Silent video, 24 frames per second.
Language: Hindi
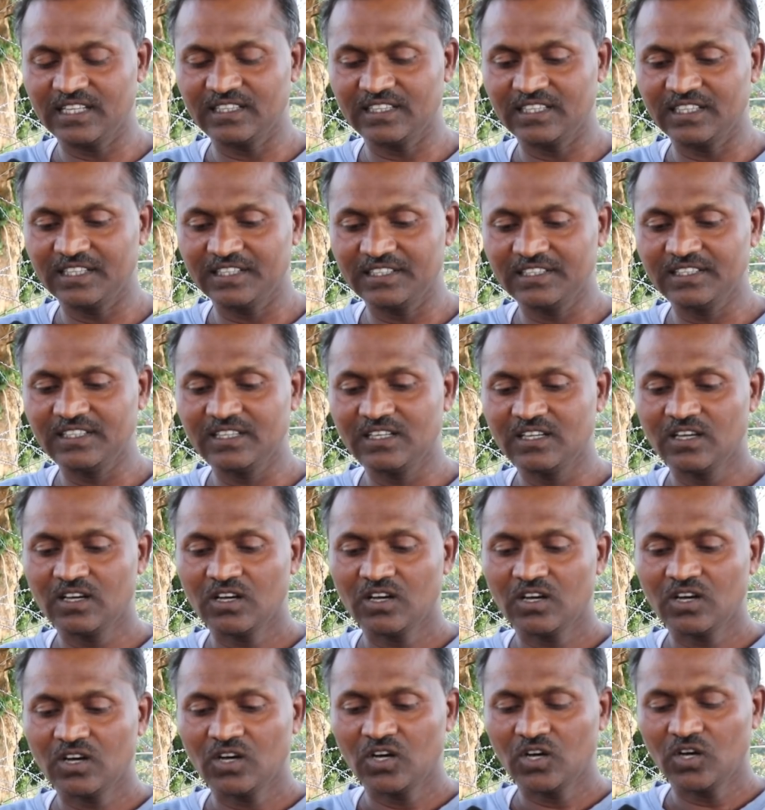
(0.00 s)
जानते हैं
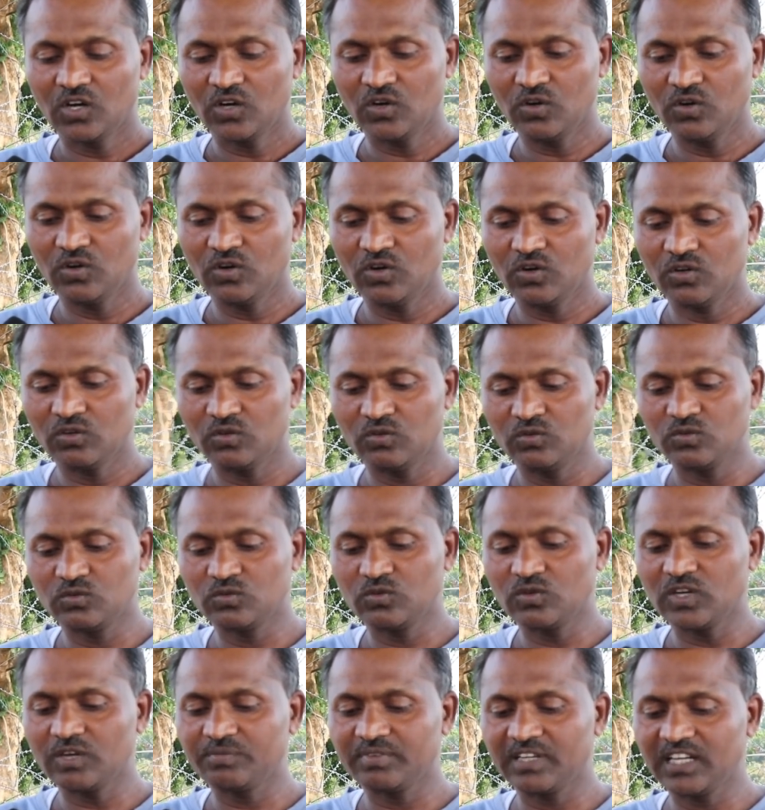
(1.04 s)
और
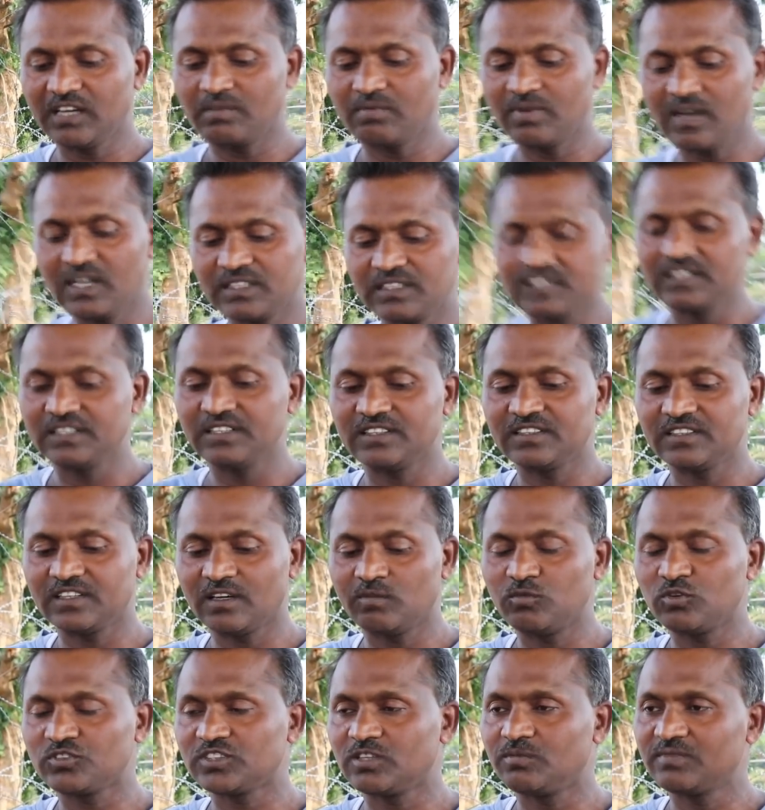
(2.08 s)
उनको अपना बात
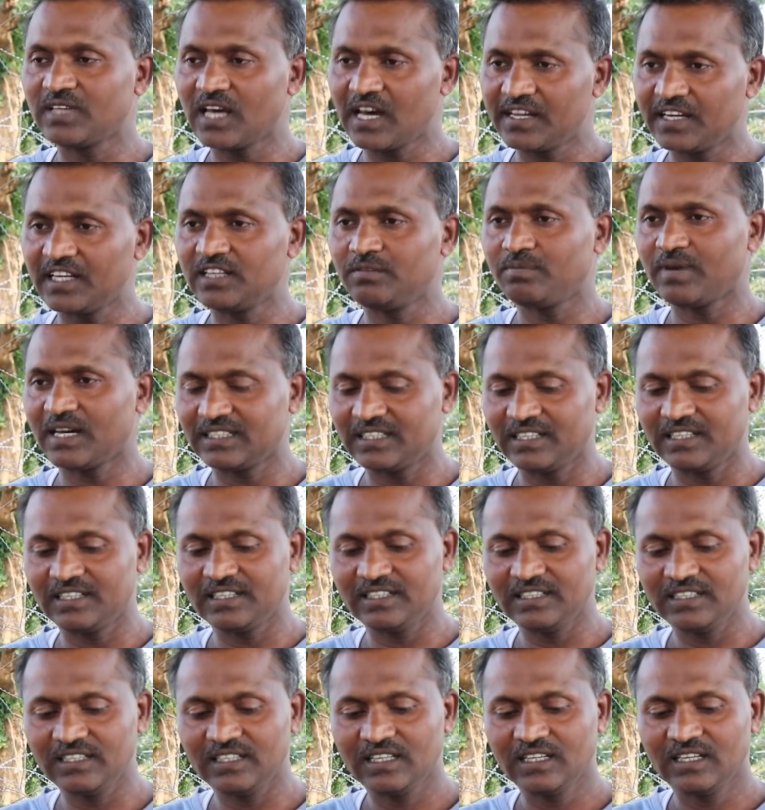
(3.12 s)
हम लोग समझा नहीं पाते
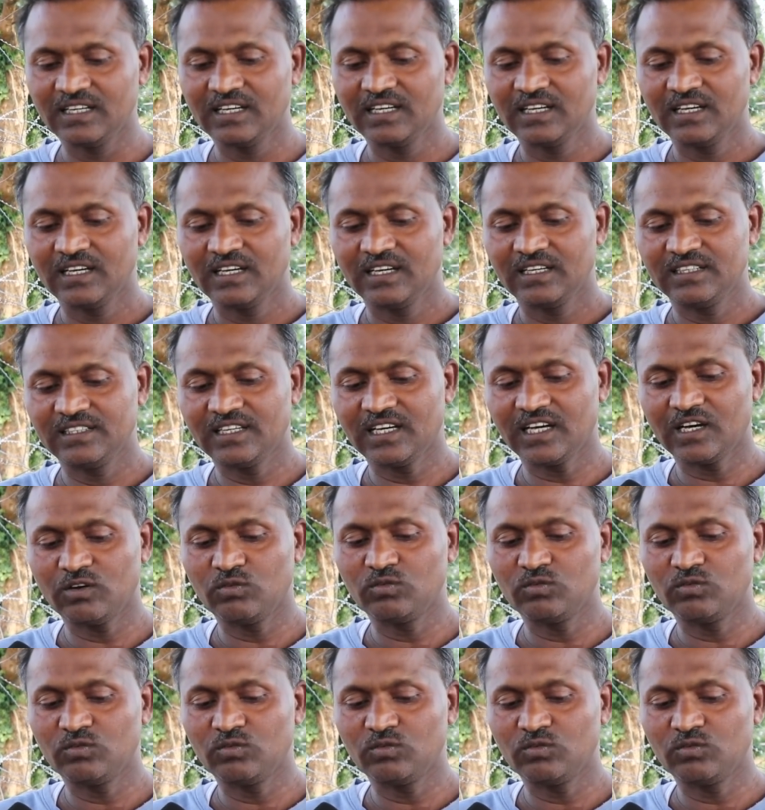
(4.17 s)
हैं या